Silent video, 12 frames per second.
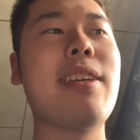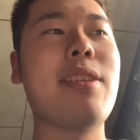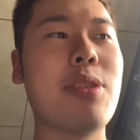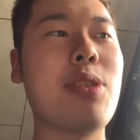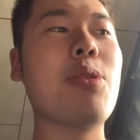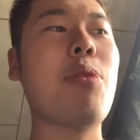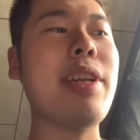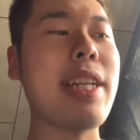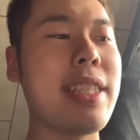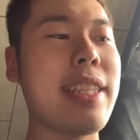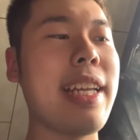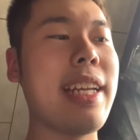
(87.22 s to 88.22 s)
すごい
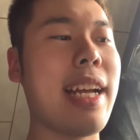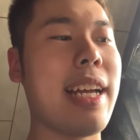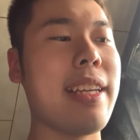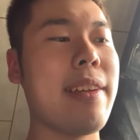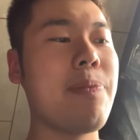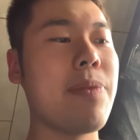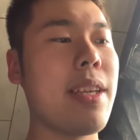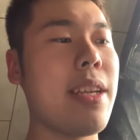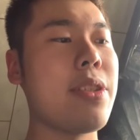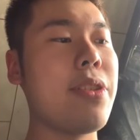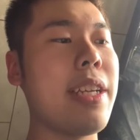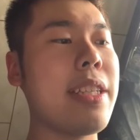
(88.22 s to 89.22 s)
ですね。はい。
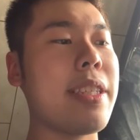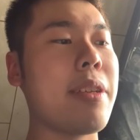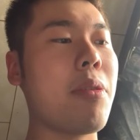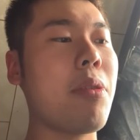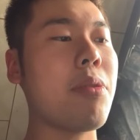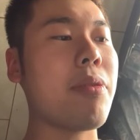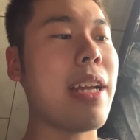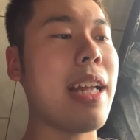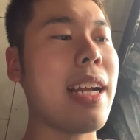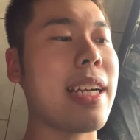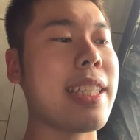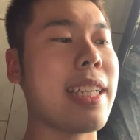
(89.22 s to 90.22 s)
12月に古都
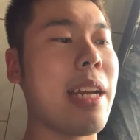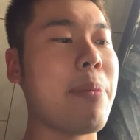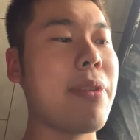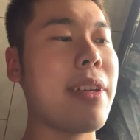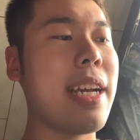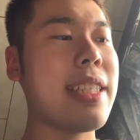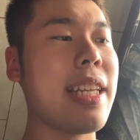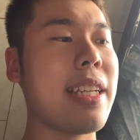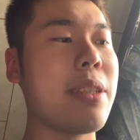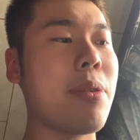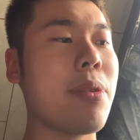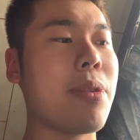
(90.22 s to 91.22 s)
奈良が世界文化遺
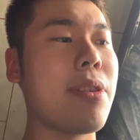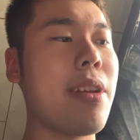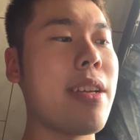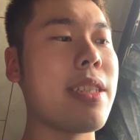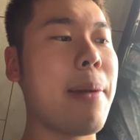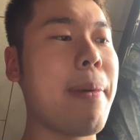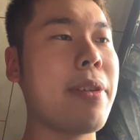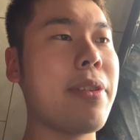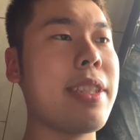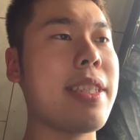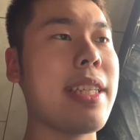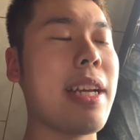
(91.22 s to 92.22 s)
産に登録。砂漠
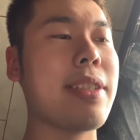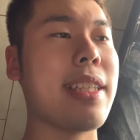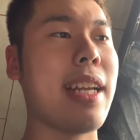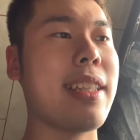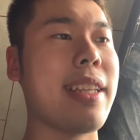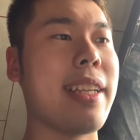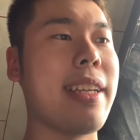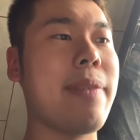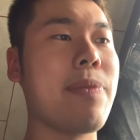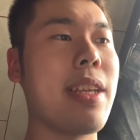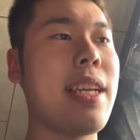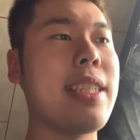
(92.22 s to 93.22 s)
の規制作戦あってね。
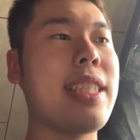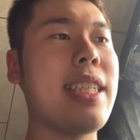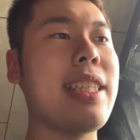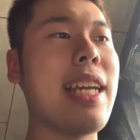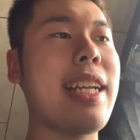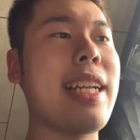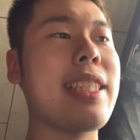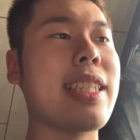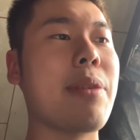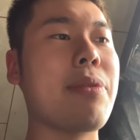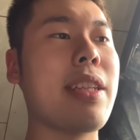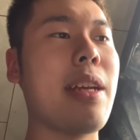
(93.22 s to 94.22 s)
寝台列
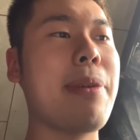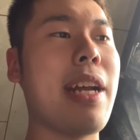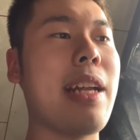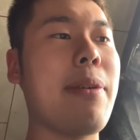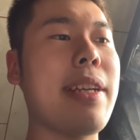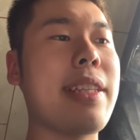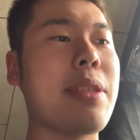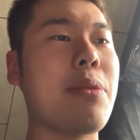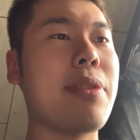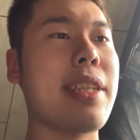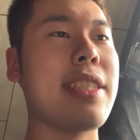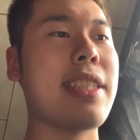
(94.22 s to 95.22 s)
車が再び現れた
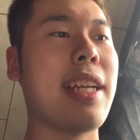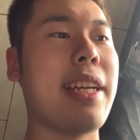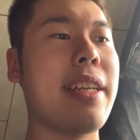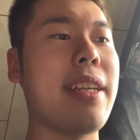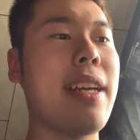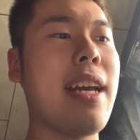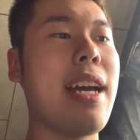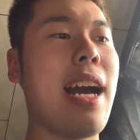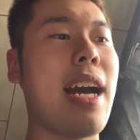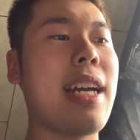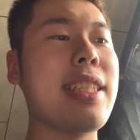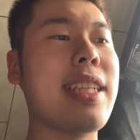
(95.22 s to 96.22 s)
そうです。は
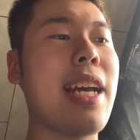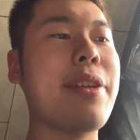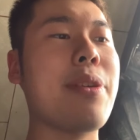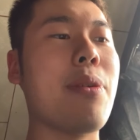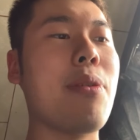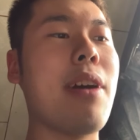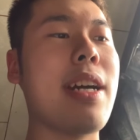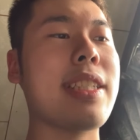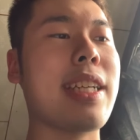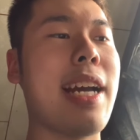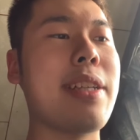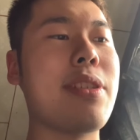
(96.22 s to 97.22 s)
い。明石海峡大
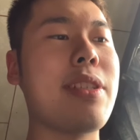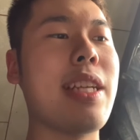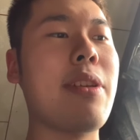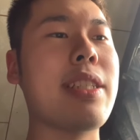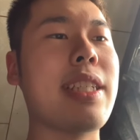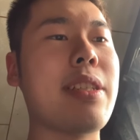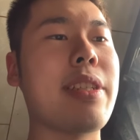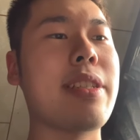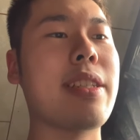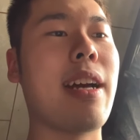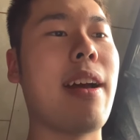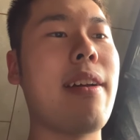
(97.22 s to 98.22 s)
橋開通したのは4月5
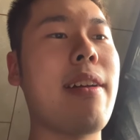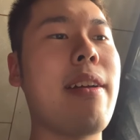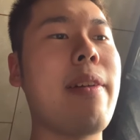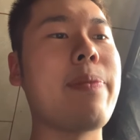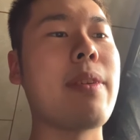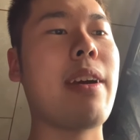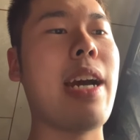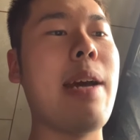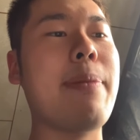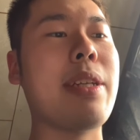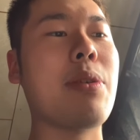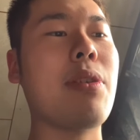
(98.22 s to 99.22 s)
日。和歌
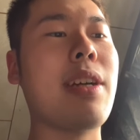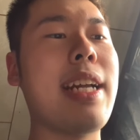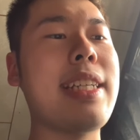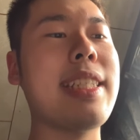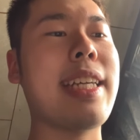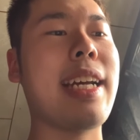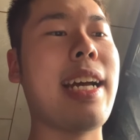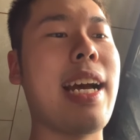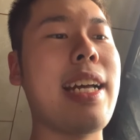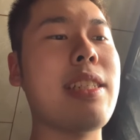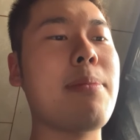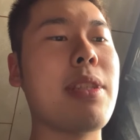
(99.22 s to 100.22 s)
山で毒カレ事件、
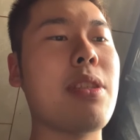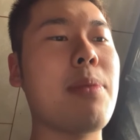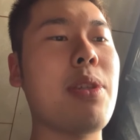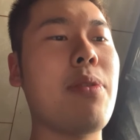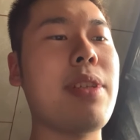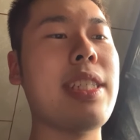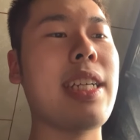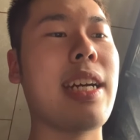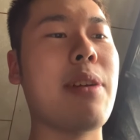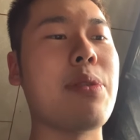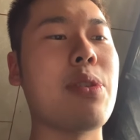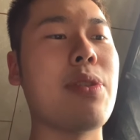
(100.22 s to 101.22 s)
林真澄容疑者
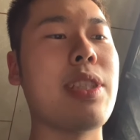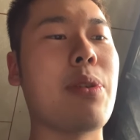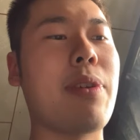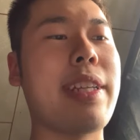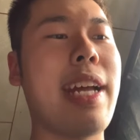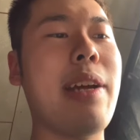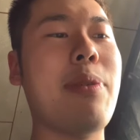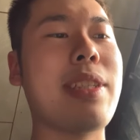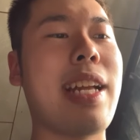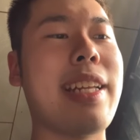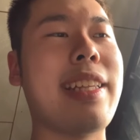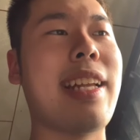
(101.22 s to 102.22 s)
が浮上し、これ逮捕
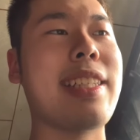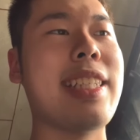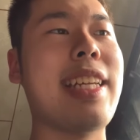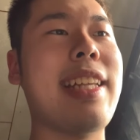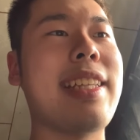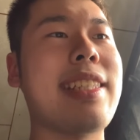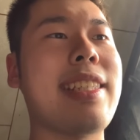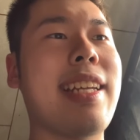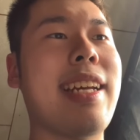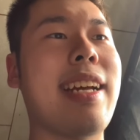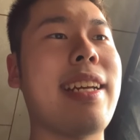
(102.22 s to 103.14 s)
された事件ですね。